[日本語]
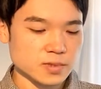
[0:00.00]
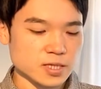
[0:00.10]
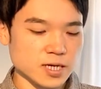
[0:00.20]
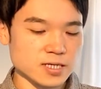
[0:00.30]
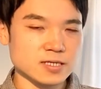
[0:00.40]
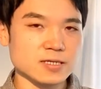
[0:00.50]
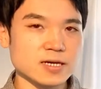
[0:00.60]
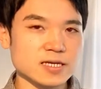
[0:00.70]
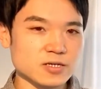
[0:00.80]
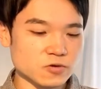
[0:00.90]
はい、だ
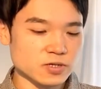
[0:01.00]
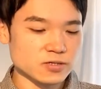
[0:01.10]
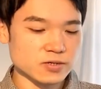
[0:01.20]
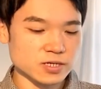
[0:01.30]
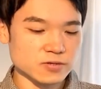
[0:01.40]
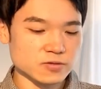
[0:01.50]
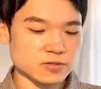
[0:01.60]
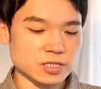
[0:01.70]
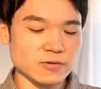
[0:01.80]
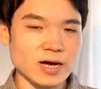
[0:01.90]
いごいの理由と
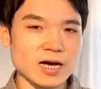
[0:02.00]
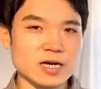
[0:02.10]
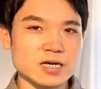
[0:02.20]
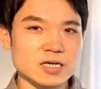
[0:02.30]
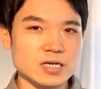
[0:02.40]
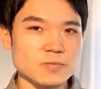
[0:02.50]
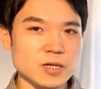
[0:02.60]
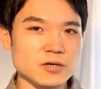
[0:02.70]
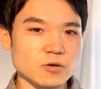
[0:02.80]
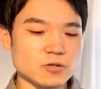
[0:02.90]
しては、やっぱ
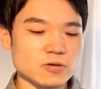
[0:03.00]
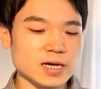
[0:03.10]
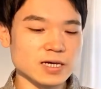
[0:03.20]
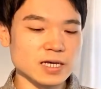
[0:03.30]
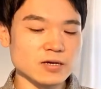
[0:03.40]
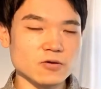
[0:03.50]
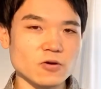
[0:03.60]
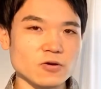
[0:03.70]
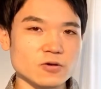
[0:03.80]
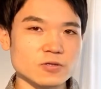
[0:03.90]
り音が結
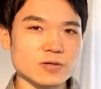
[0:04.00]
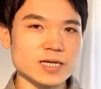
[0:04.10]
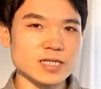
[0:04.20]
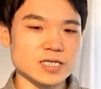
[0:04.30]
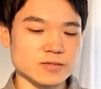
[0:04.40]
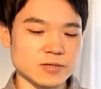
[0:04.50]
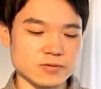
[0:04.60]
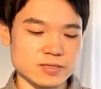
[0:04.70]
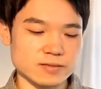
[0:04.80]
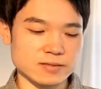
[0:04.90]
構途切れてしまうん
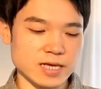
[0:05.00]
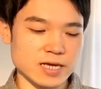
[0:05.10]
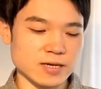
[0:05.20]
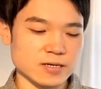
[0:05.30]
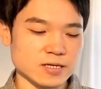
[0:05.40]
ですよね。